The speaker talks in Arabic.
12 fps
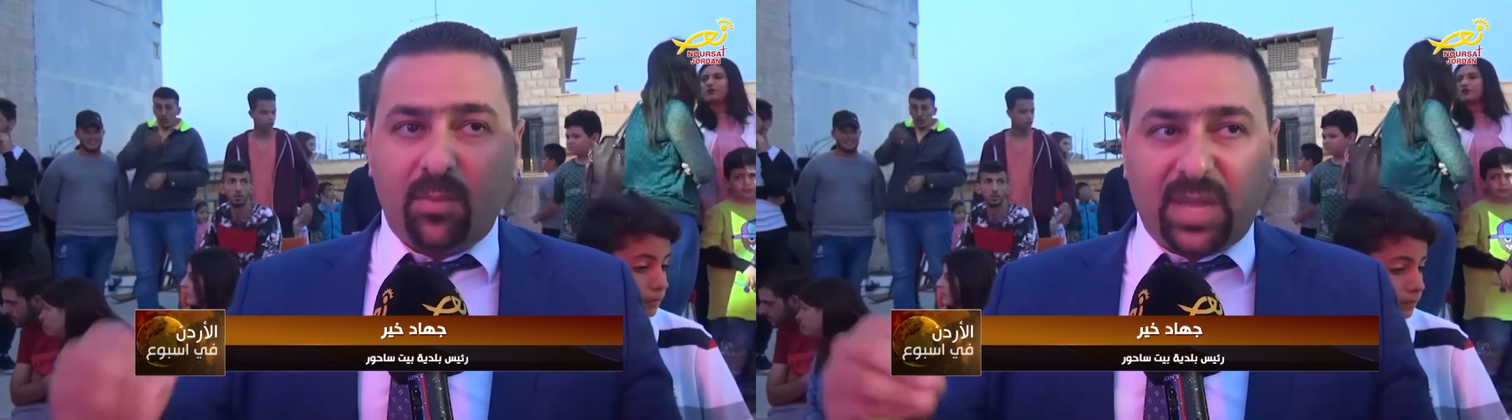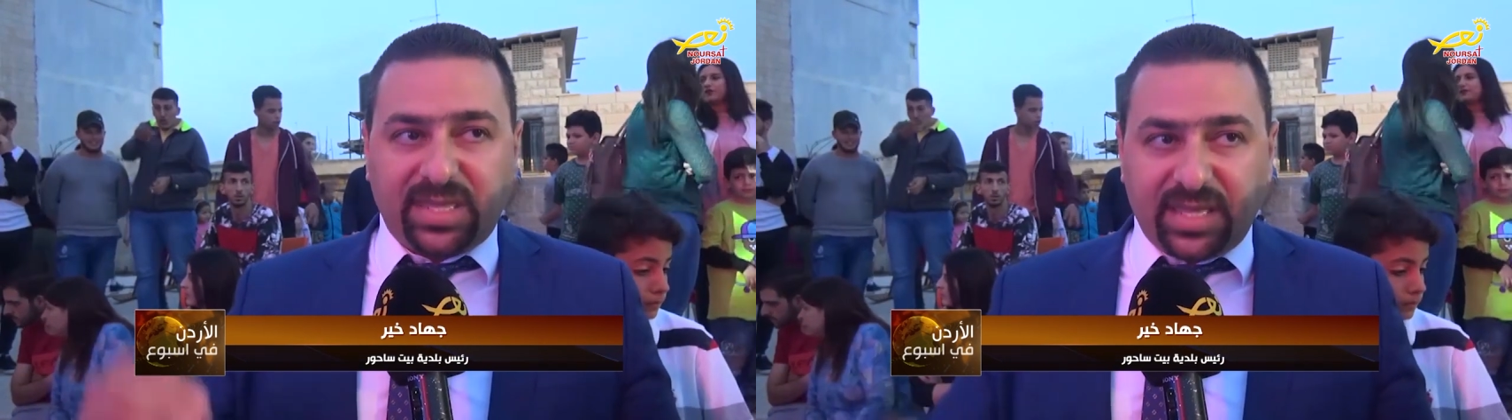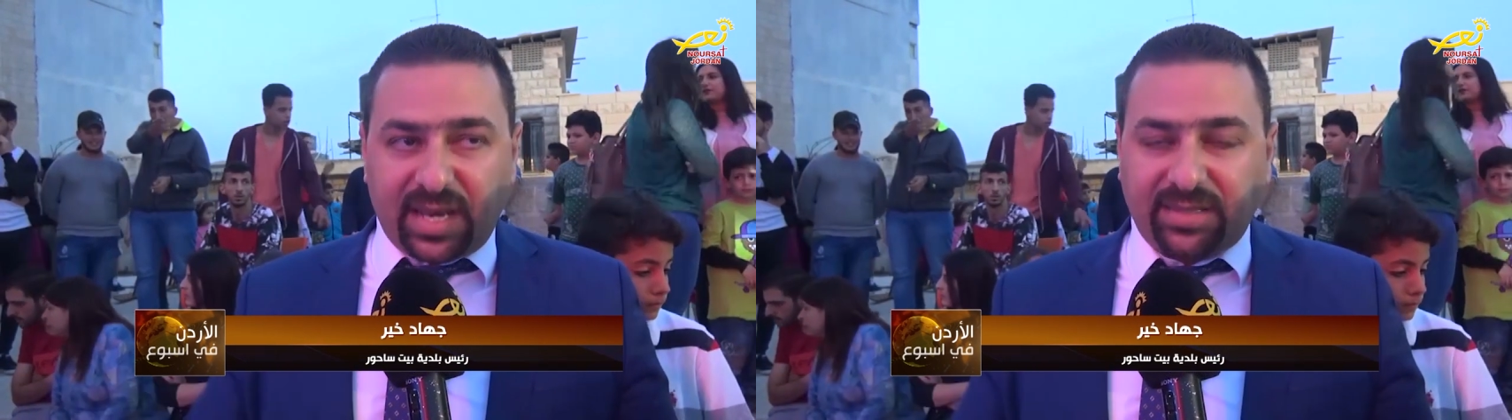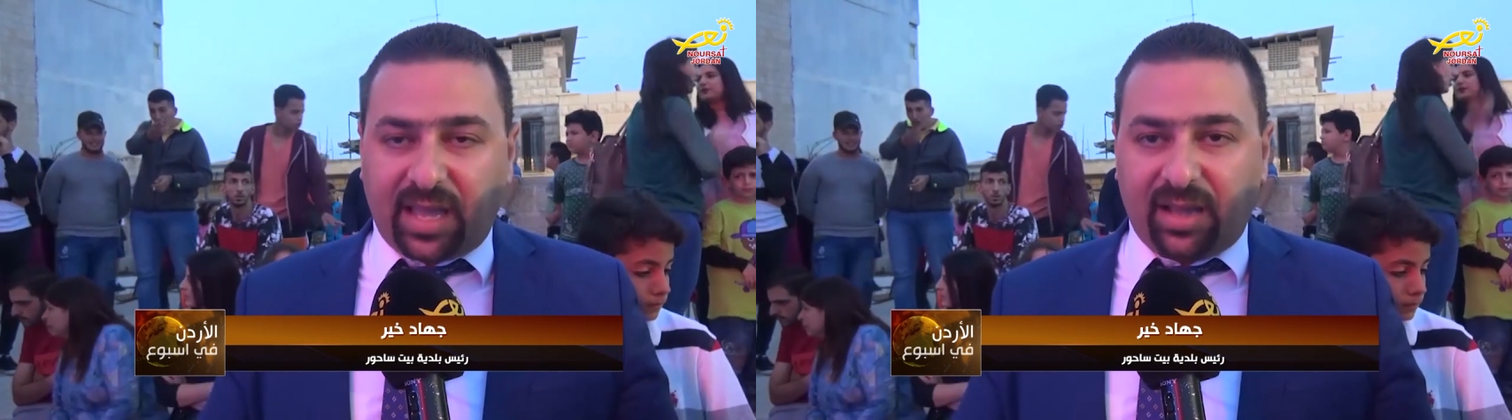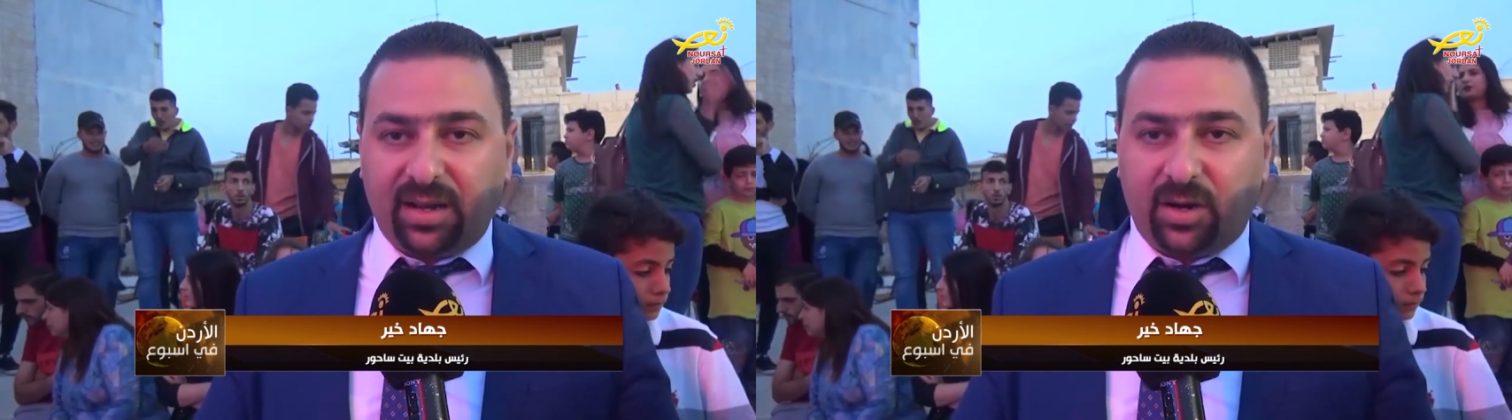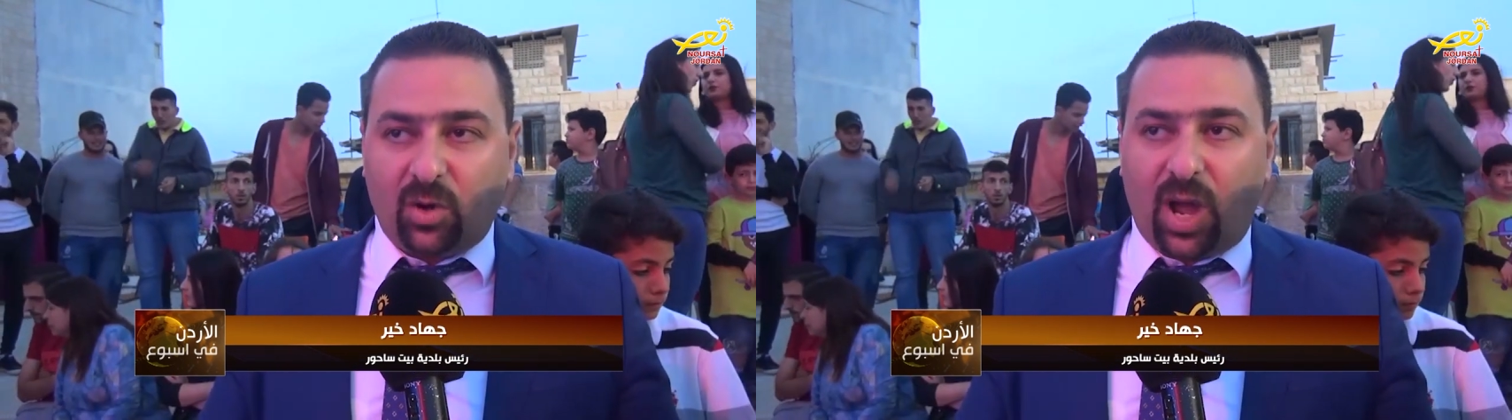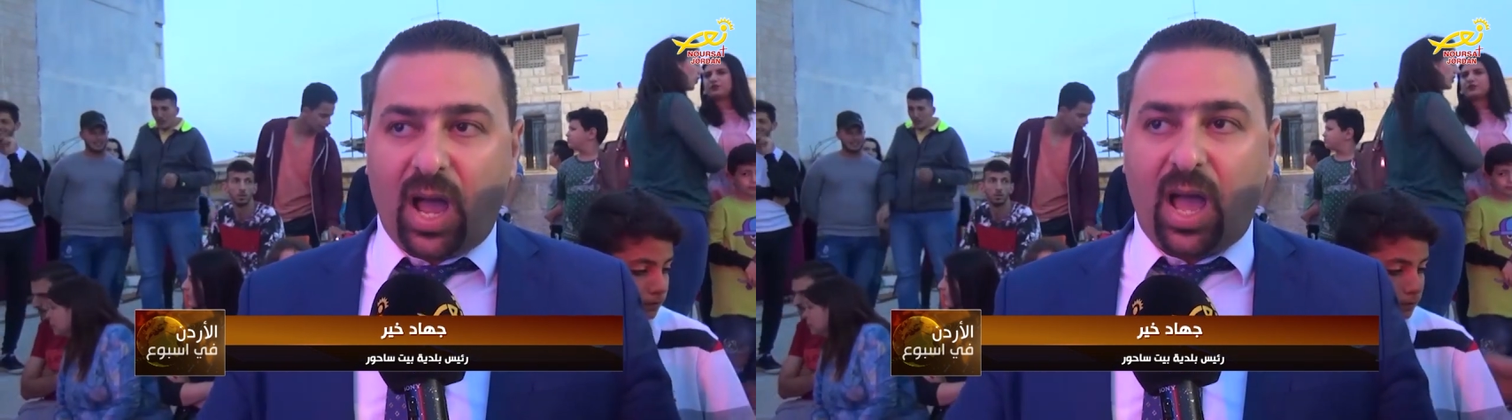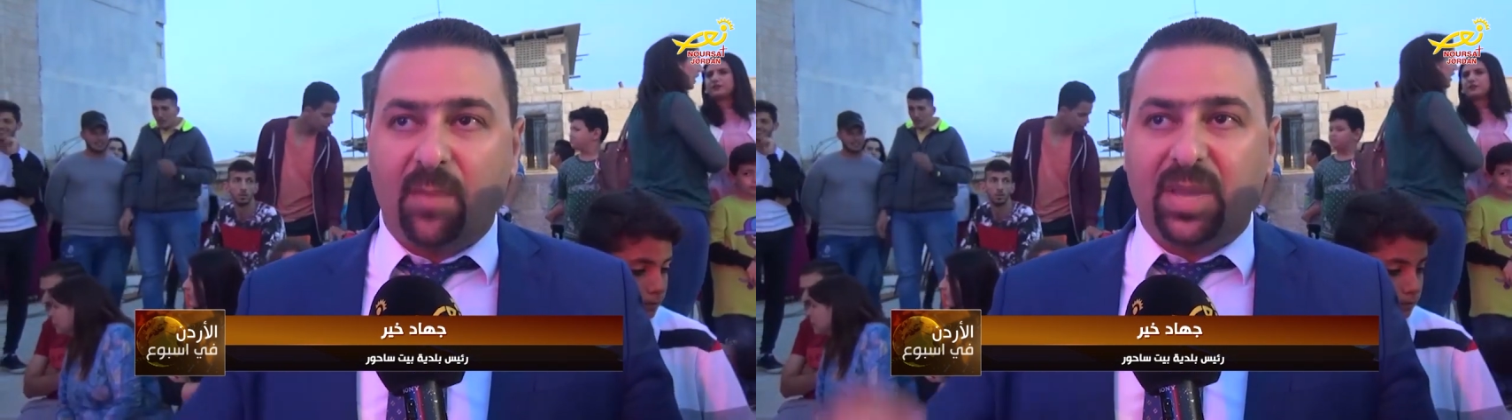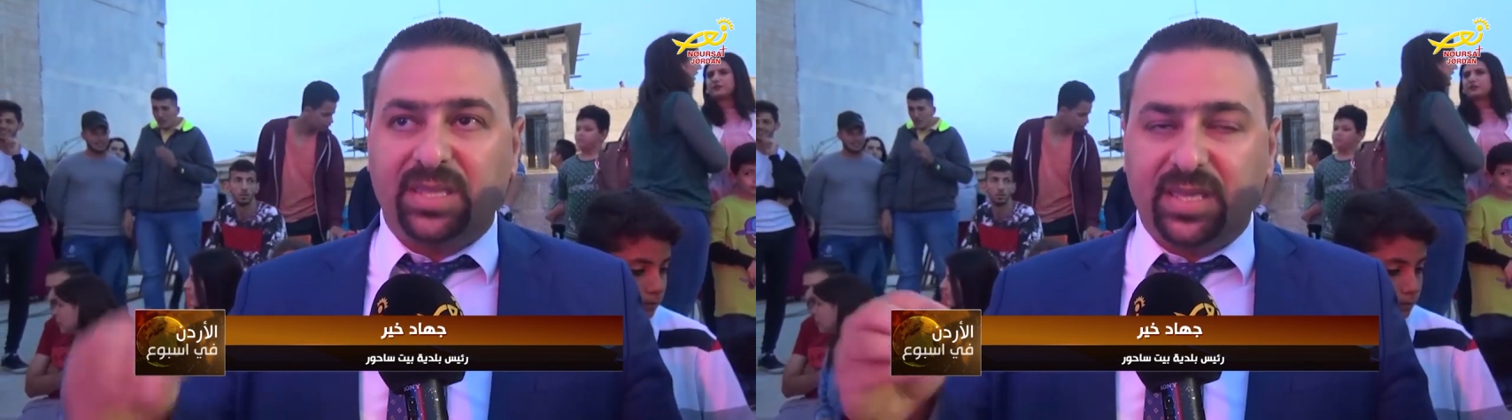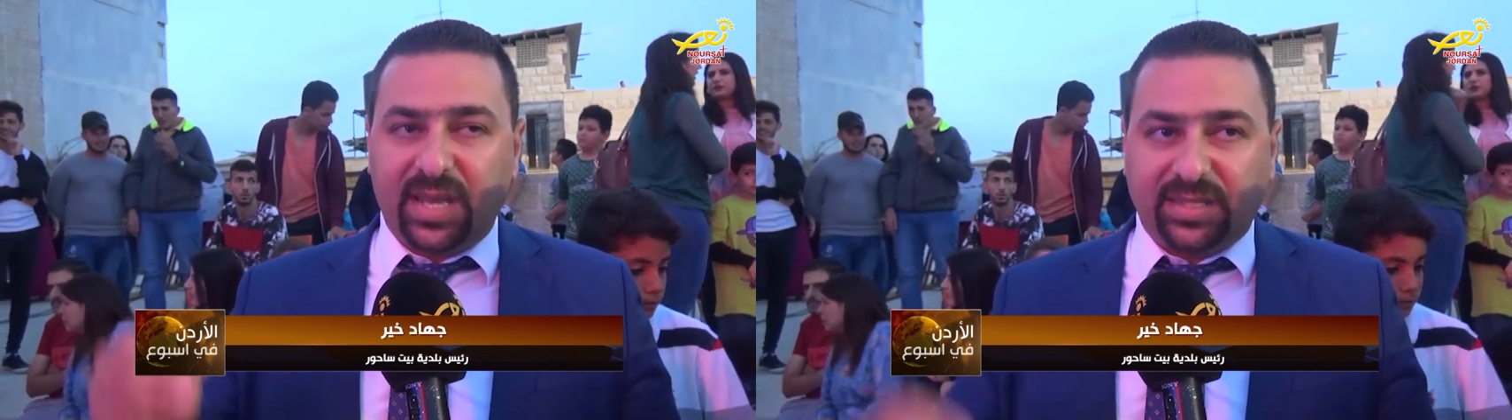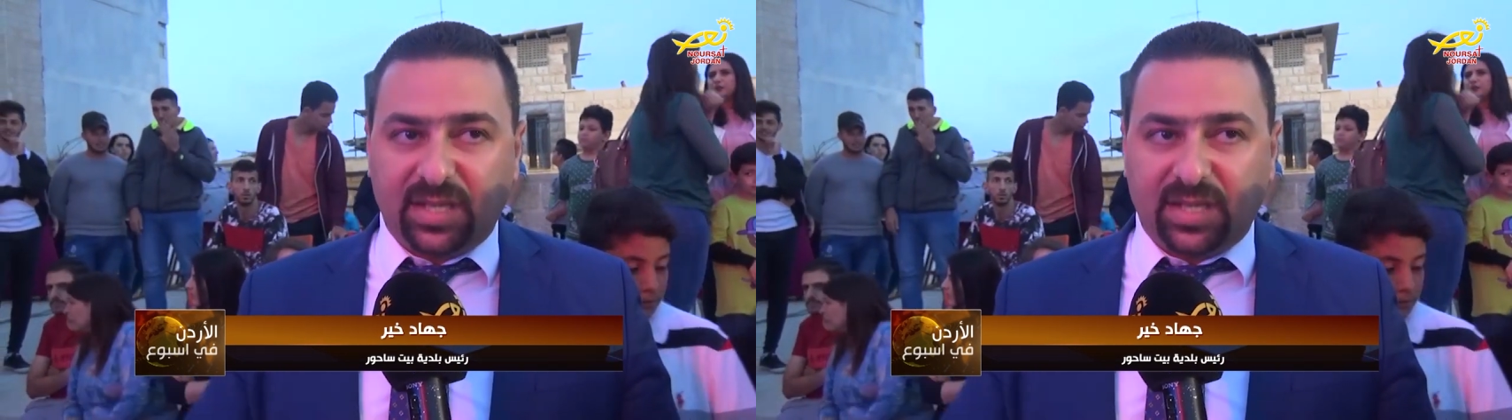مدينة حقل الرعاة مدينة